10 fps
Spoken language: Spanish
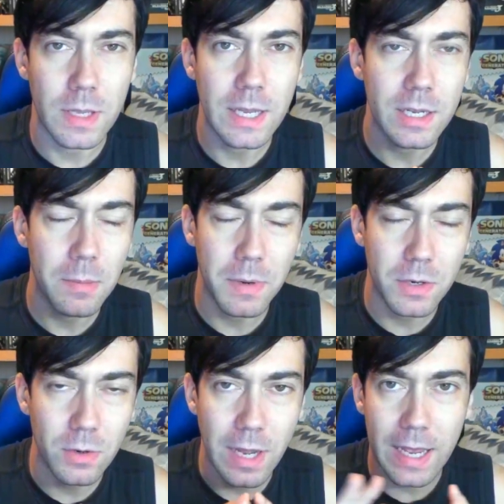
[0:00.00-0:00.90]
Y esa
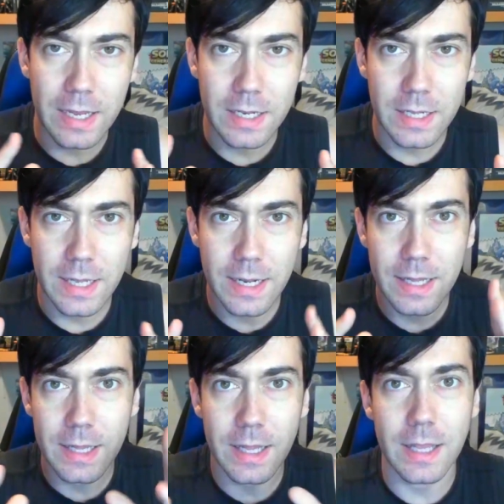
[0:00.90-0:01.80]
persona es...
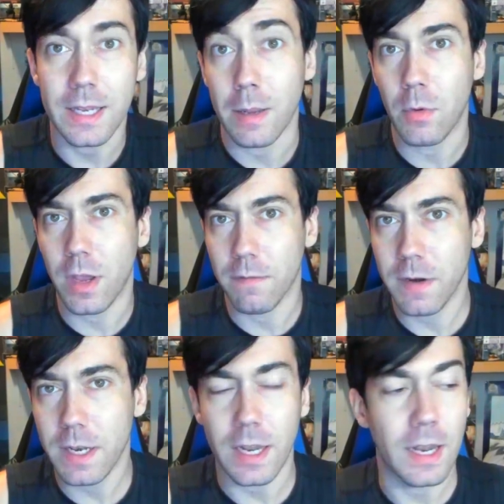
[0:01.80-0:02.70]
Ya sabemos que es
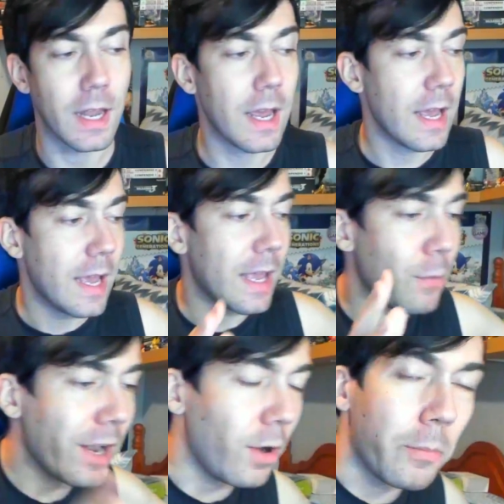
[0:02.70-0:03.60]
Freezer. Y
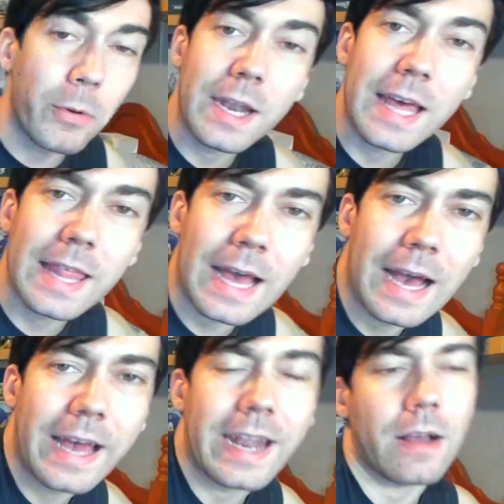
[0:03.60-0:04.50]
bueno, pues nada.
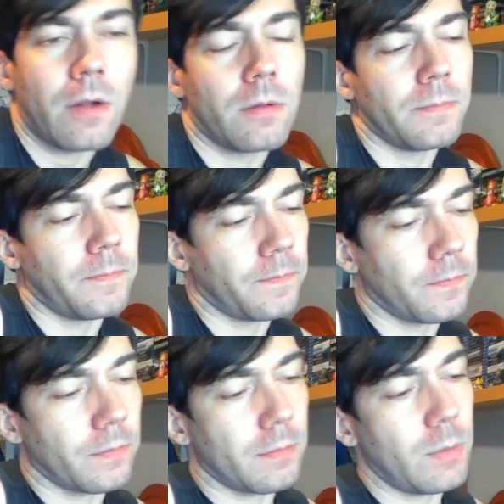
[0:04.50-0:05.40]
Ahora
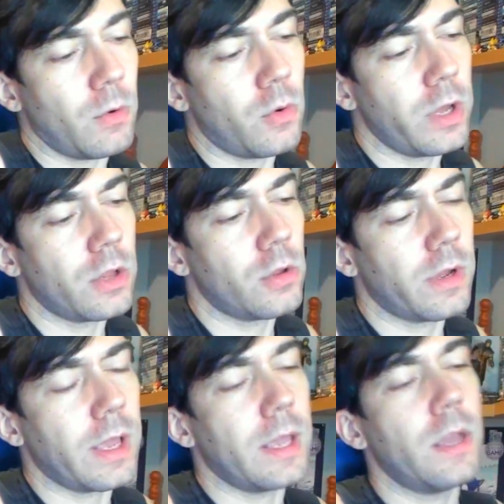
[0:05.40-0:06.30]
vamos coger
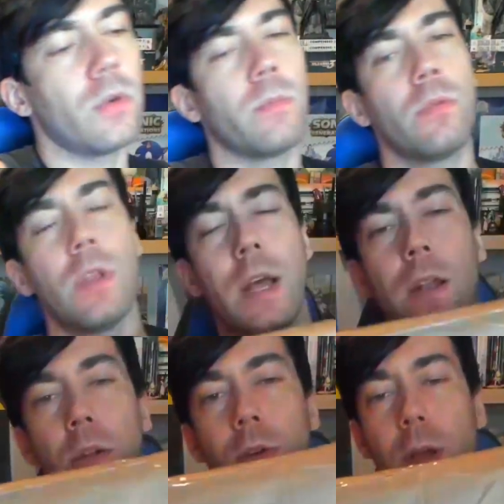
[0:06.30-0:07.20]
esto que, hijo de puta,
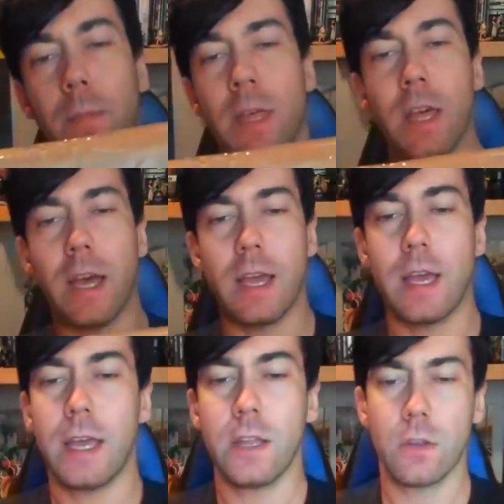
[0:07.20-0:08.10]
lo que pesa. ¿eh?
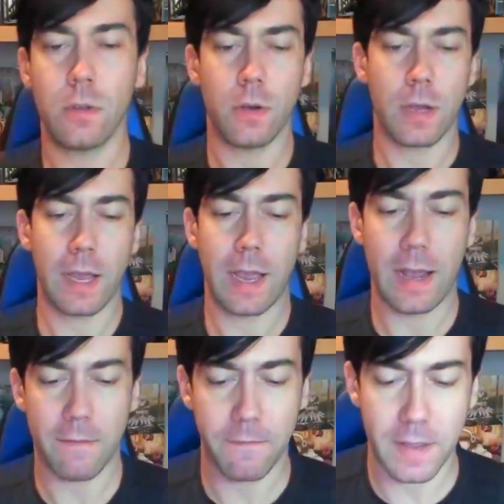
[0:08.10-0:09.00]
Esto que
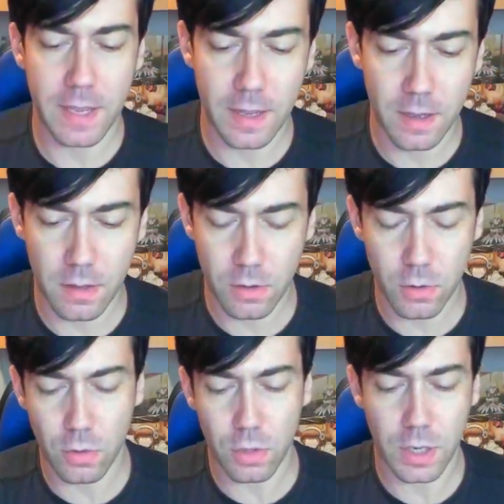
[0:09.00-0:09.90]
al fin...
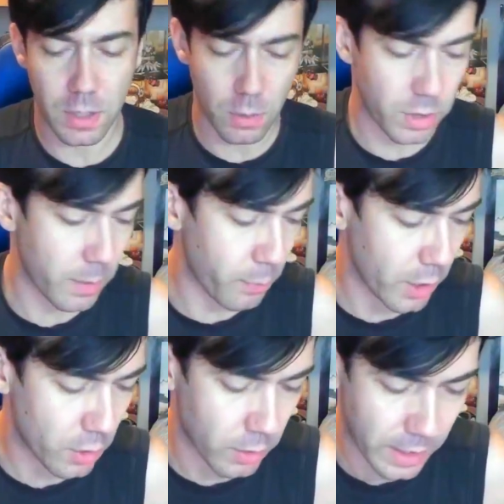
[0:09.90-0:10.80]
Yo no sé cómo si
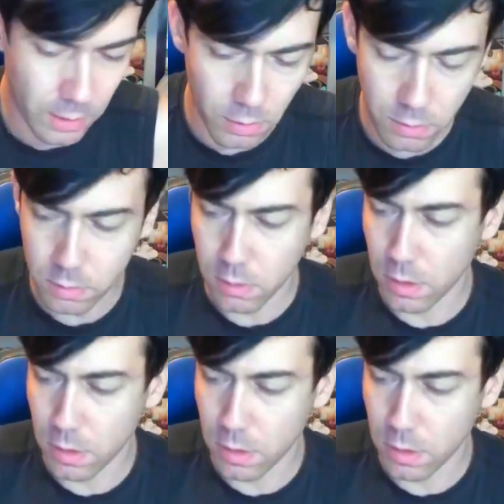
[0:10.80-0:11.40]
pone esto aquí o no.